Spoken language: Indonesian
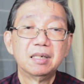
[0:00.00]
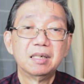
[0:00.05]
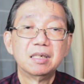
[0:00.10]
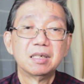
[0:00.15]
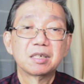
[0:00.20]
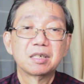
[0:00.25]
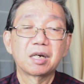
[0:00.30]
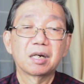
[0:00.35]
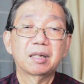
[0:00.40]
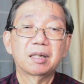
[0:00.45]

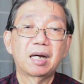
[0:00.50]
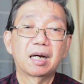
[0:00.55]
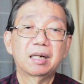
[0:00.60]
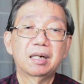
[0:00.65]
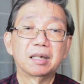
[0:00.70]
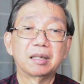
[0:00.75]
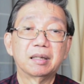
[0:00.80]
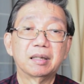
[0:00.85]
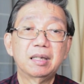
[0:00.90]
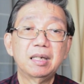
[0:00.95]
serta
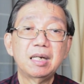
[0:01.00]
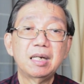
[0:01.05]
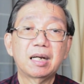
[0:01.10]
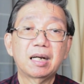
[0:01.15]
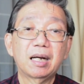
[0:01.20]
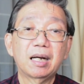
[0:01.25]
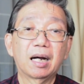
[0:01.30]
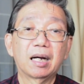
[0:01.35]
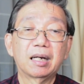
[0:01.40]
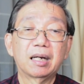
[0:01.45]

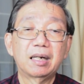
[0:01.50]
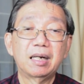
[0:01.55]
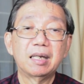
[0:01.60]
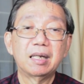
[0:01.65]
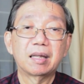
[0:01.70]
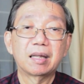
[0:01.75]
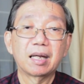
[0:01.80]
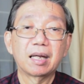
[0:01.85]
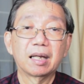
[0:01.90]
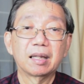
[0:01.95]
ketika
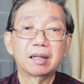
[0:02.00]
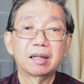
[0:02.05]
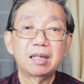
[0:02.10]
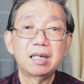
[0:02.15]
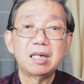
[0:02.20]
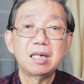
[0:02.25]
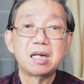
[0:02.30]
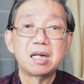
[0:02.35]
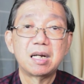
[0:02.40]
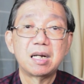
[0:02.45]
kita
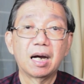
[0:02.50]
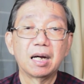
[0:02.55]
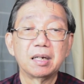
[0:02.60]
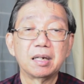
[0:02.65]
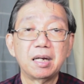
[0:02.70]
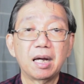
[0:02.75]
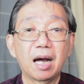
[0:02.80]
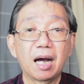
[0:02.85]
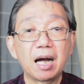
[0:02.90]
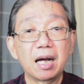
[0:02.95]
tidak
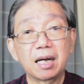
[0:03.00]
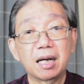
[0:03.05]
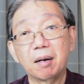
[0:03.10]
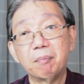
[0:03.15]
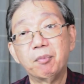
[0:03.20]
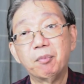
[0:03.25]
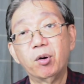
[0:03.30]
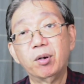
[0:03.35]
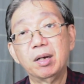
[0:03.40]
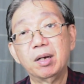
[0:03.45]

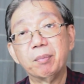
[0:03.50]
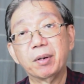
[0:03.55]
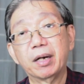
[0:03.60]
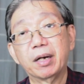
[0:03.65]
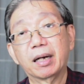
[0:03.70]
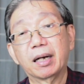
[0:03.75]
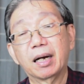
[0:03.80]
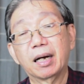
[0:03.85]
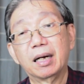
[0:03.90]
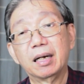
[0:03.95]
dianggap oleh
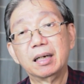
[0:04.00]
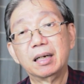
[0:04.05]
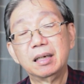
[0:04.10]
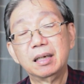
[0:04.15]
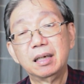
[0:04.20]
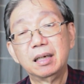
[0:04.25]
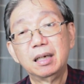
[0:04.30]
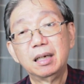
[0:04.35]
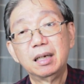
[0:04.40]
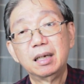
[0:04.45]
mereka.
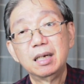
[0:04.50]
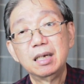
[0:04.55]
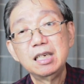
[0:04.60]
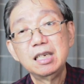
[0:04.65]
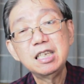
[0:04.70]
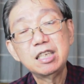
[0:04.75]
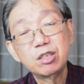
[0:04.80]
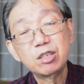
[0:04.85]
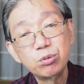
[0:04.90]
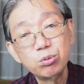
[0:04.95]

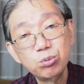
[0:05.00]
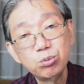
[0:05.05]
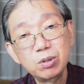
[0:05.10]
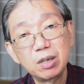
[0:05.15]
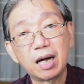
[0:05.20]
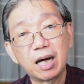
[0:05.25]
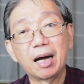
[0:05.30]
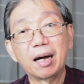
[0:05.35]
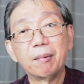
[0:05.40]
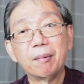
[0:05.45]

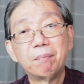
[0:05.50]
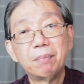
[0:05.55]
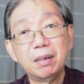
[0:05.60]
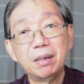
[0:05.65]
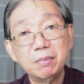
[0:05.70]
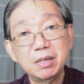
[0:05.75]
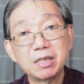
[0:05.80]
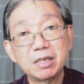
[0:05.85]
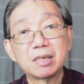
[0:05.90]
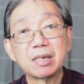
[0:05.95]
Itulah
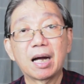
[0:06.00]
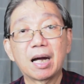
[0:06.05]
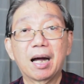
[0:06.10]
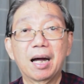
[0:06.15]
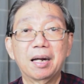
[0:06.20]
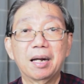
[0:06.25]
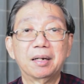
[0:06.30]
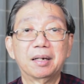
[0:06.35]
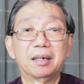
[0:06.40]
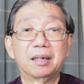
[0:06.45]

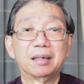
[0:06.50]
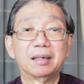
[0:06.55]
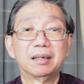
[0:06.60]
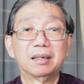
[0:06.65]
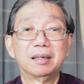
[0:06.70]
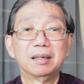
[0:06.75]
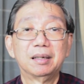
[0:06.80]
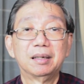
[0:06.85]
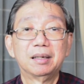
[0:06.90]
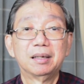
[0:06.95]
pemisahan.
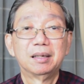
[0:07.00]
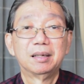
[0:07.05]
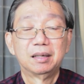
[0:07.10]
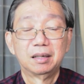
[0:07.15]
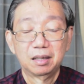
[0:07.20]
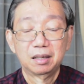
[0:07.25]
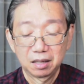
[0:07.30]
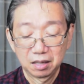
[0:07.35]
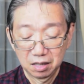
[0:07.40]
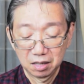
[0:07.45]

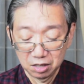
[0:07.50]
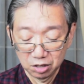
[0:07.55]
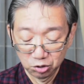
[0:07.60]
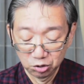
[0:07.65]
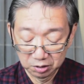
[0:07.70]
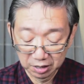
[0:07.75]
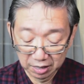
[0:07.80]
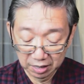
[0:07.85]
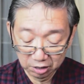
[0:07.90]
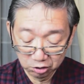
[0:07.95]

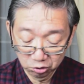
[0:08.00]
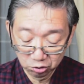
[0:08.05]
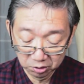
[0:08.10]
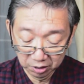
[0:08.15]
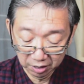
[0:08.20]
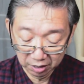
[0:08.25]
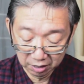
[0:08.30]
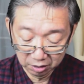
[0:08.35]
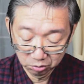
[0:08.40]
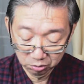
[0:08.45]

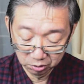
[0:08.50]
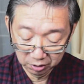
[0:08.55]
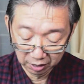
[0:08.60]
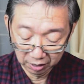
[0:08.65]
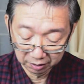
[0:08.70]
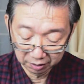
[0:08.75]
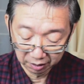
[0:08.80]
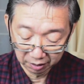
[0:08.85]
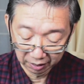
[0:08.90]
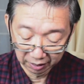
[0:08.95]
Saudara-saudaraku
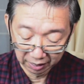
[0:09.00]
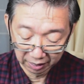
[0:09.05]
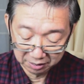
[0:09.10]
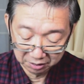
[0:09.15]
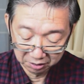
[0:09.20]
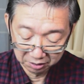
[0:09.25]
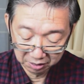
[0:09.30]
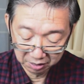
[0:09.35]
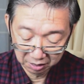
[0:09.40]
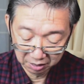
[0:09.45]
yang
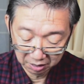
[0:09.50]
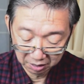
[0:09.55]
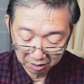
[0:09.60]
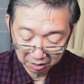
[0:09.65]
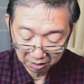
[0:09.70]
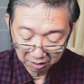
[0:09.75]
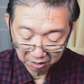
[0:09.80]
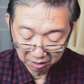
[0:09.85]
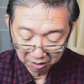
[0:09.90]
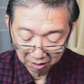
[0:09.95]
terkasih,
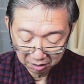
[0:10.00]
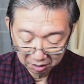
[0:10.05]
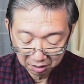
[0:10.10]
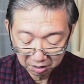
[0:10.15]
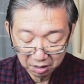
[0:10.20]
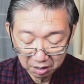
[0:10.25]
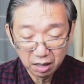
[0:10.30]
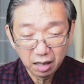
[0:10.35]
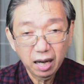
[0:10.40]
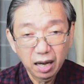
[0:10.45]

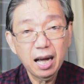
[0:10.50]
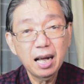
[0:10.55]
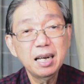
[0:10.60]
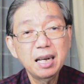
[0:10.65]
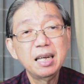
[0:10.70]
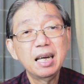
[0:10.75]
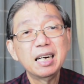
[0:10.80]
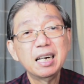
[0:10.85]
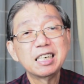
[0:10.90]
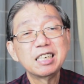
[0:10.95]
hal
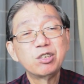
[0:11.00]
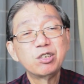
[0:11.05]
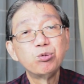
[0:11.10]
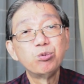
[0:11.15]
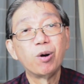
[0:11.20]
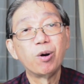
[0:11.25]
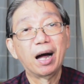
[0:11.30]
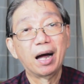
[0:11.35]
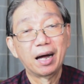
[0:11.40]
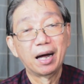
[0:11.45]
yang
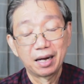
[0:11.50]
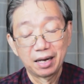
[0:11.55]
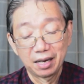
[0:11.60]
kedua